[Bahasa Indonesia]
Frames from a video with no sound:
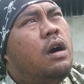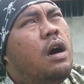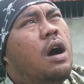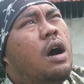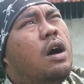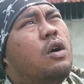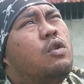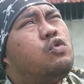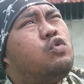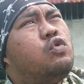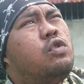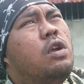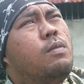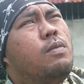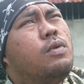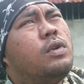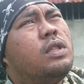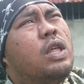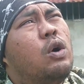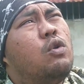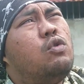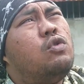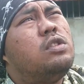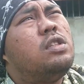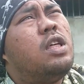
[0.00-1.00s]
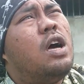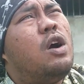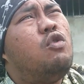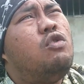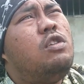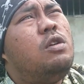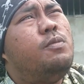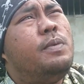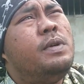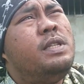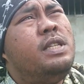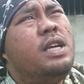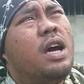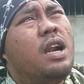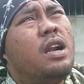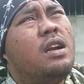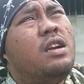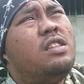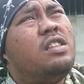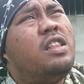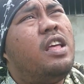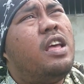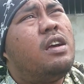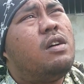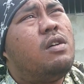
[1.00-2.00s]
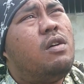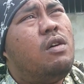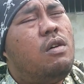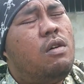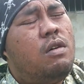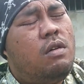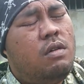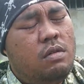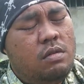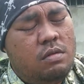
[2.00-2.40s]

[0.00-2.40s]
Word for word: Aku sudah bertahun-tahun di penjara di Teko.